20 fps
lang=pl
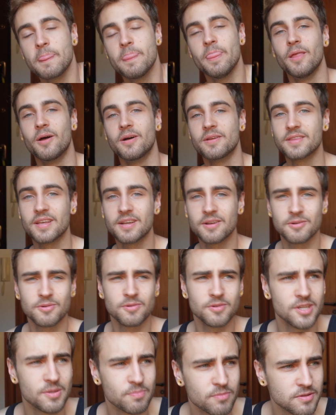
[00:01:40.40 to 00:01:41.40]
No, tak
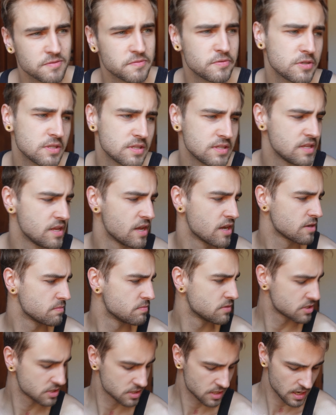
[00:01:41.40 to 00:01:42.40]
ogólnie po dwóch dniach
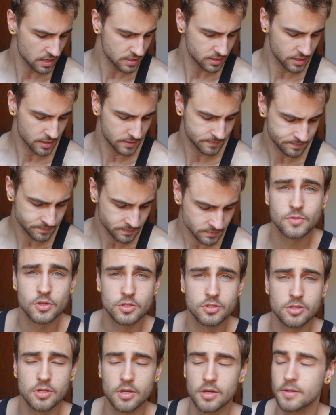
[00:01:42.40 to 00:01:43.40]
mieszkania
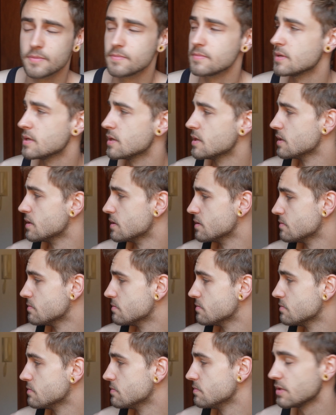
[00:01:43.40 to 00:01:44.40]
to co?
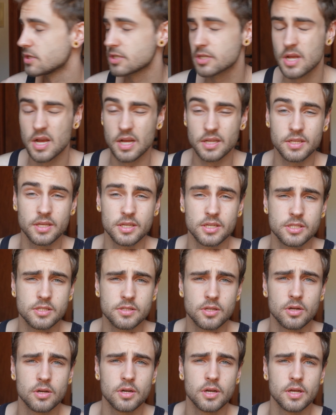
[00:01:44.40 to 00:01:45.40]
Mieszkanie
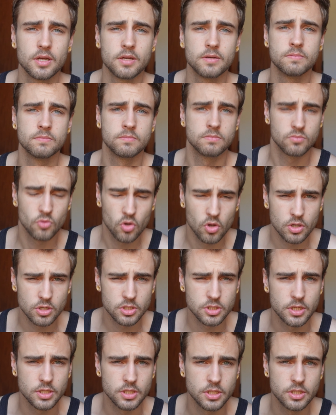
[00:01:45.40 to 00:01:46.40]
jest trochę
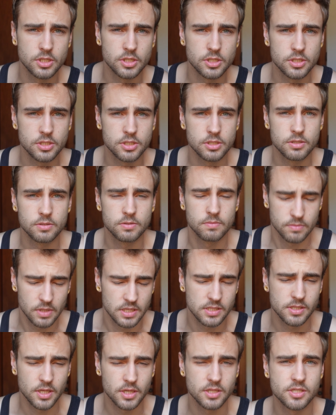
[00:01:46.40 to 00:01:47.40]
gorsze niż
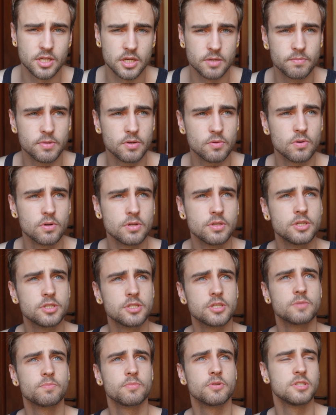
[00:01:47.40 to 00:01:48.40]
na zdjęciach było,
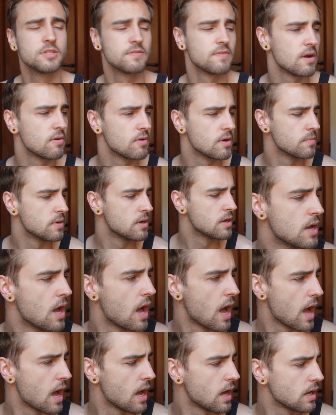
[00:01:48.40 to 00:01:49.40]
niż się spodziewałem,
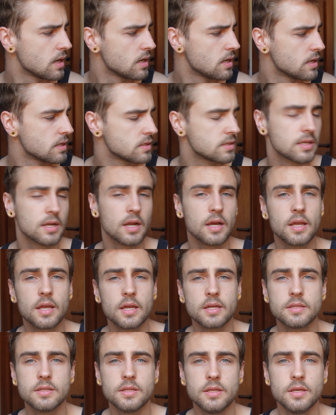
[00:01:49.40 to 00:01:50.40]
ale
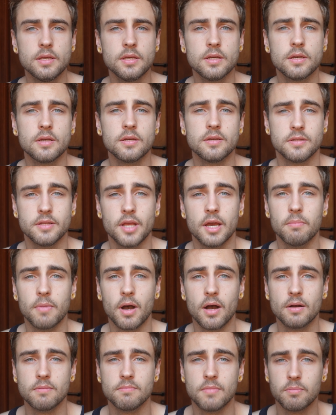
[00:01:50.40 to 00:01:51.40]
tragedii nie
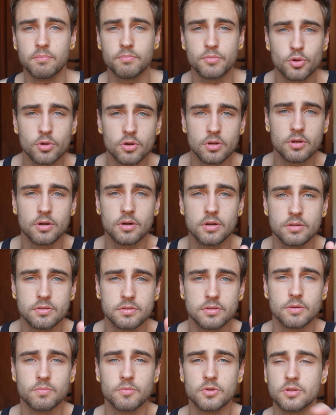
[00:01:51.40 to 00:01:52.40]
ma. Mam biurko
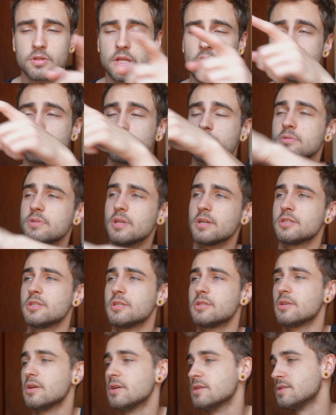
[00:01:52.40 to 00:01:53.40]
do montażu,
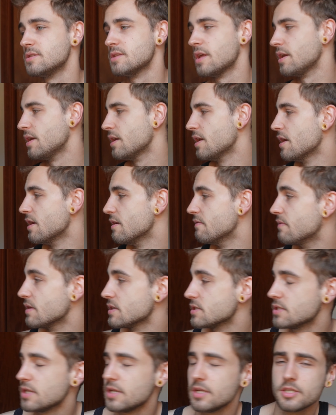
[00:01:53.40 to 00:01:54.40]
także to jest
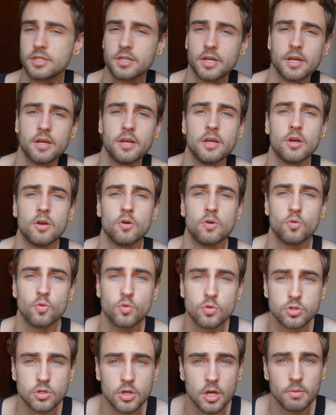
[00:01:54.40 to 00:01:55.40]
najważniejsze.
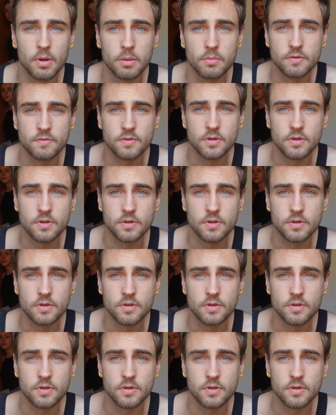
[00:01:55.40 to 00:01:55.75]
Łóżko mamy